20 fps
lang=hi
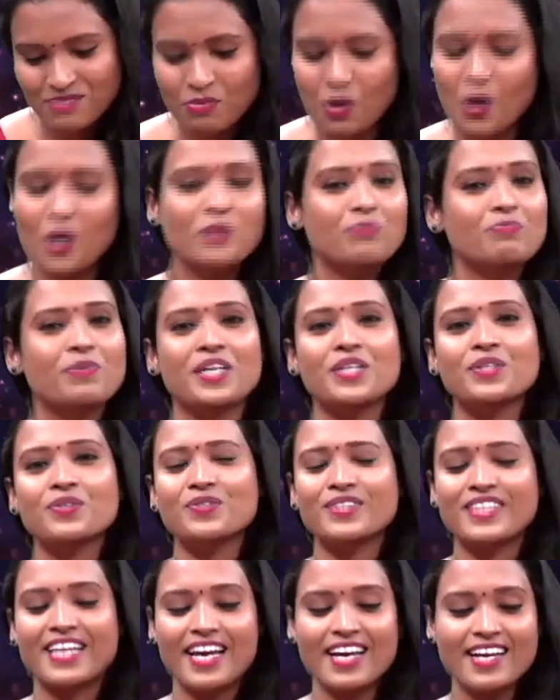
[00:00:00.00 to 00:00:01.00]
बहुत पेन
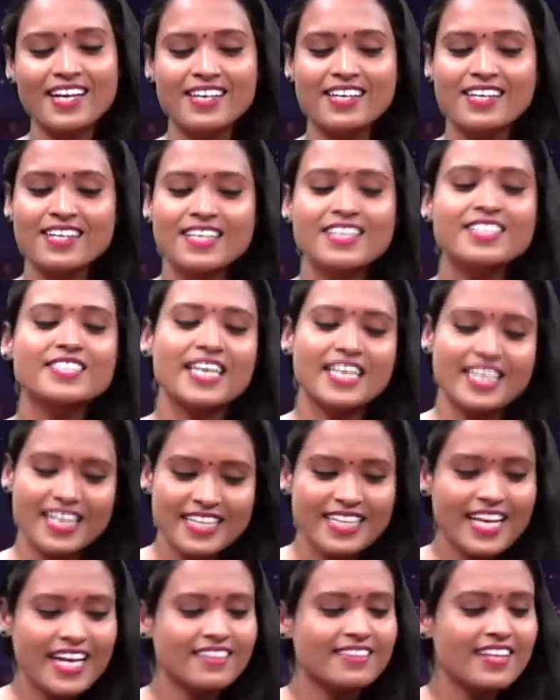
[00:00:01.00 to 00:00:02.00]
होता है चलिए
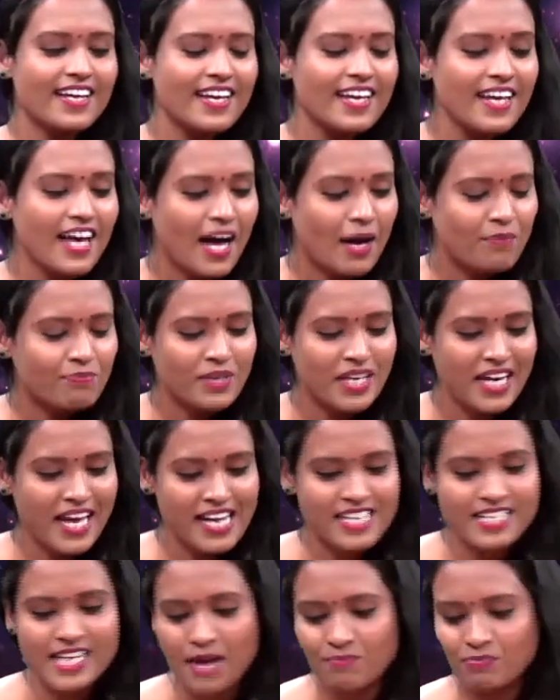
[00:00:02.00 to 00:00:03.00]
देखते हैं आपकी
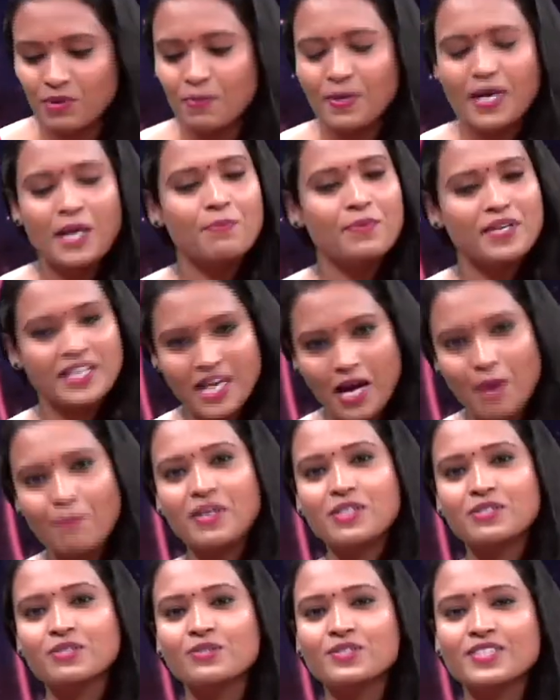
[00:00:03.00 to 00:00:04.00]
एक्स आपके बारे में क्या
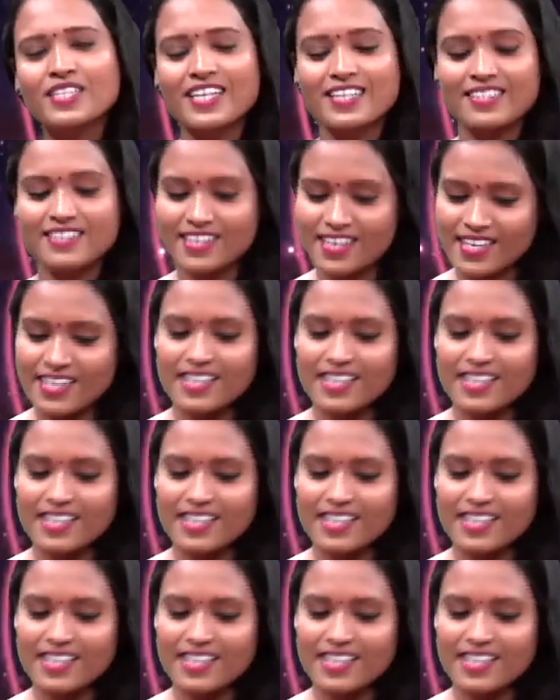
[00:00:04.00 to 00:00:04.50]
महसूस करती है